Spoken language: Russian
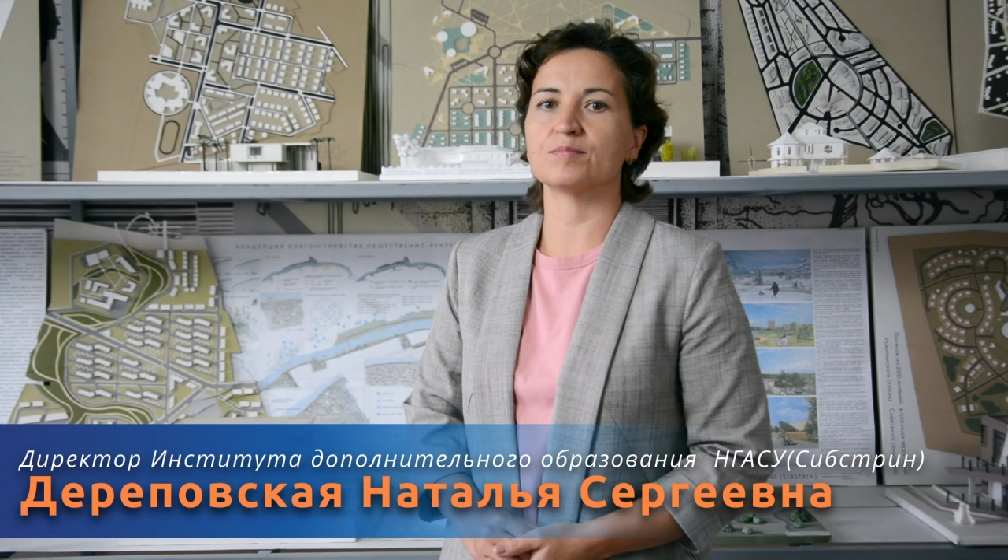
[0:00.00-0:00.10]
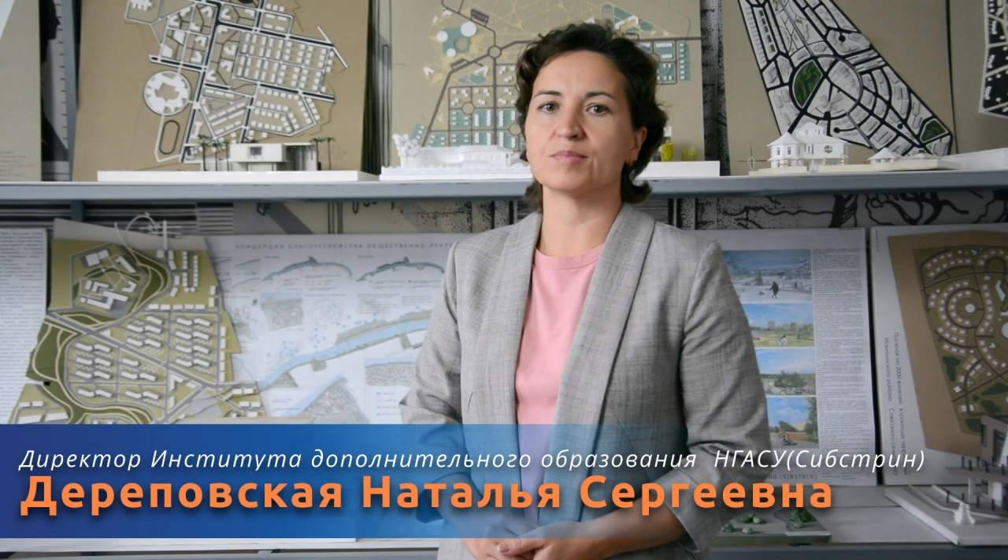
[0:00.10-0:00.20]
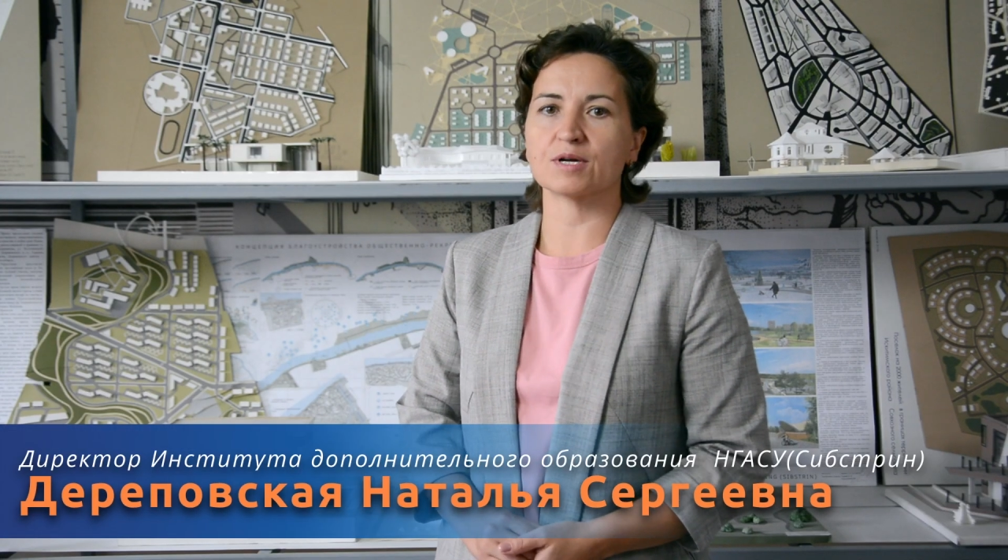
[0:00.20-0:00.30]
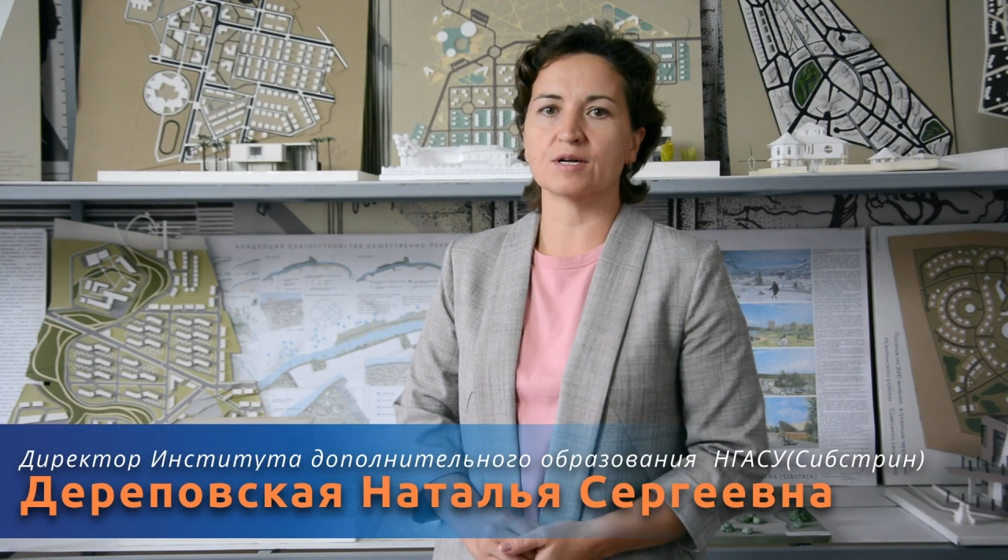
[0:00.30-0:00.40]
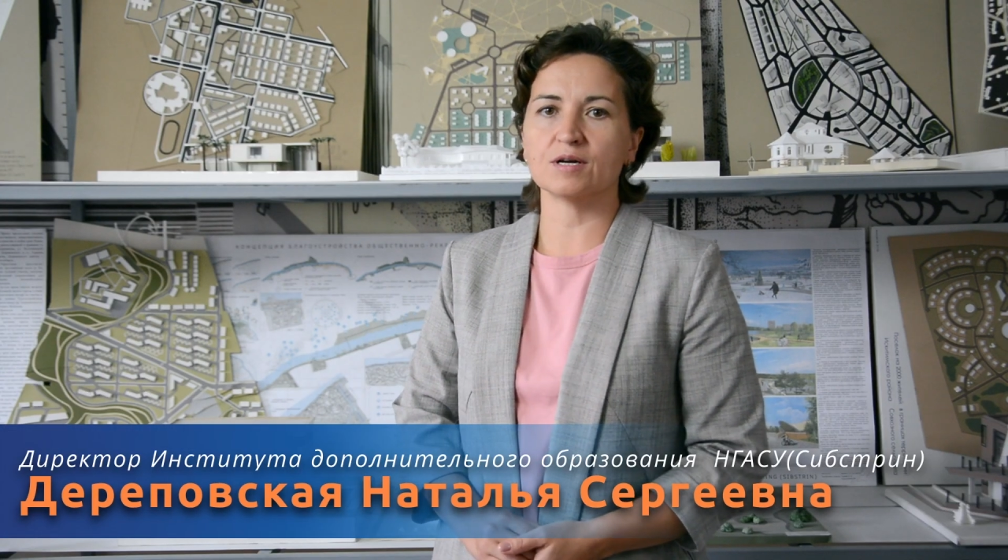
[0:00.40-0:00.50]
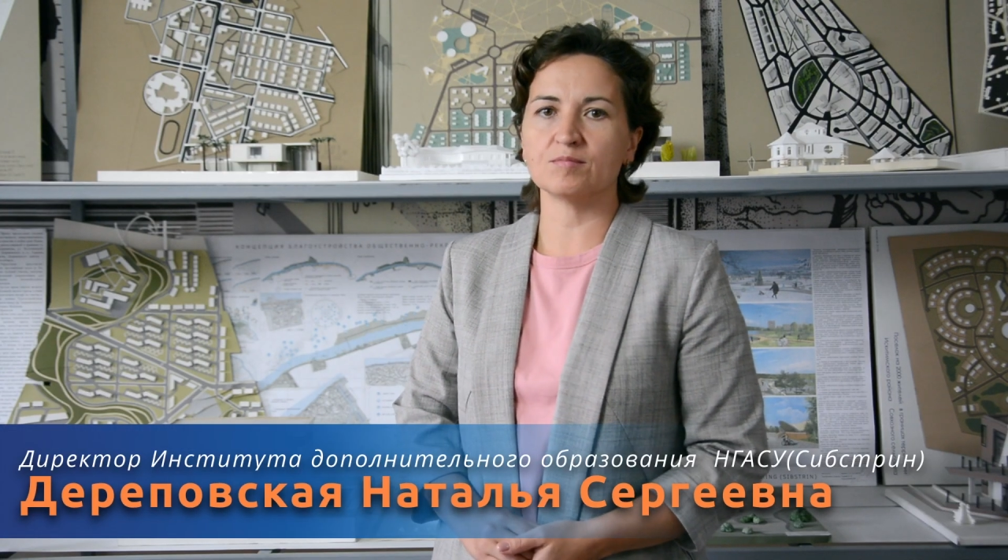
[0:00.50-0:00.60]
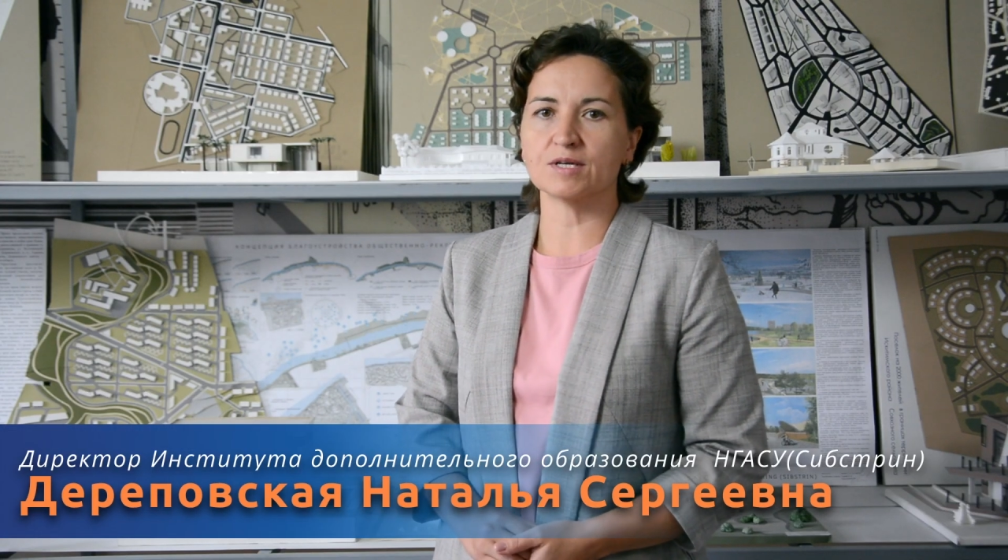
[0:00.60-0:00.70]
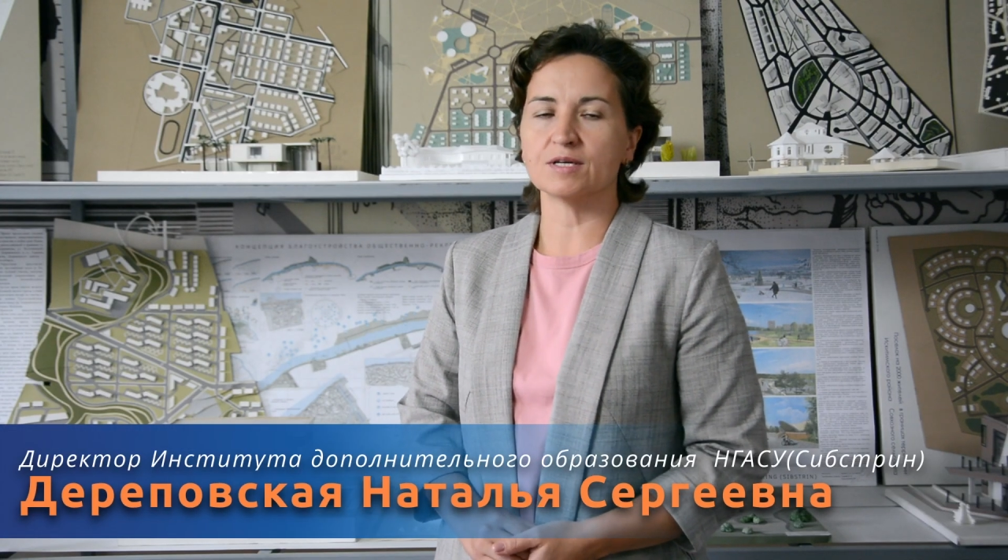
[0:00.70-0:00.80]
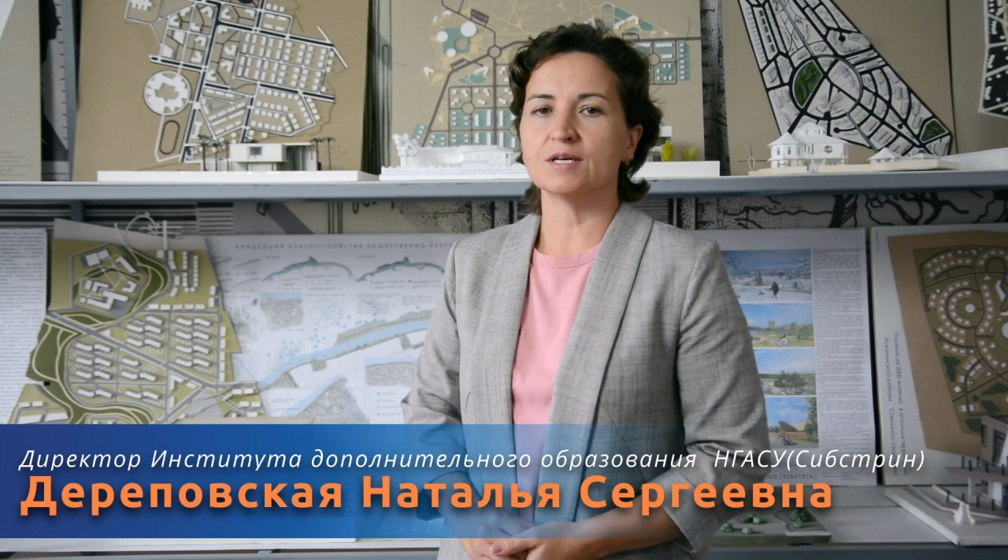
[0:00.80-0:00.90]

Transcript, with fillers: программы,